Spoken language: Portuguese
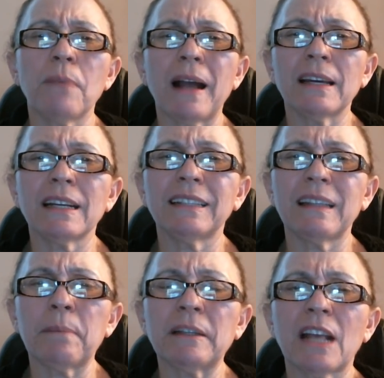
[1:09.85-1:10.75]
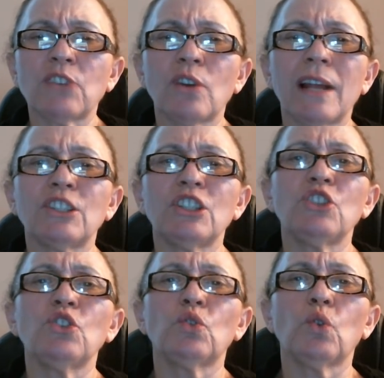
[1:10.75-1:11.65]
uma grande tempestade solar dia
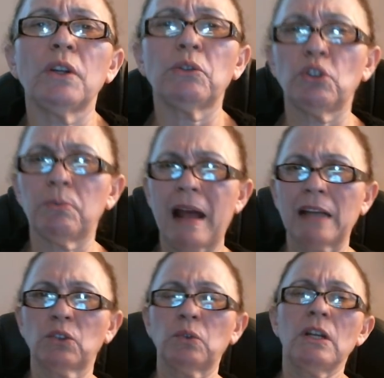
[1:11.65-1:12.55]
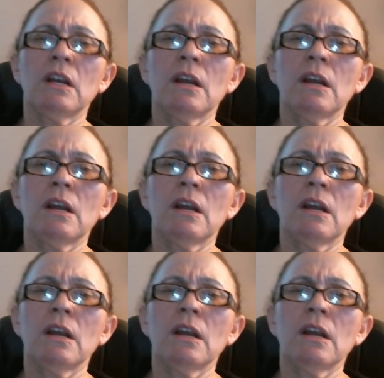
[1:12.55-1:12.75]
18 de março,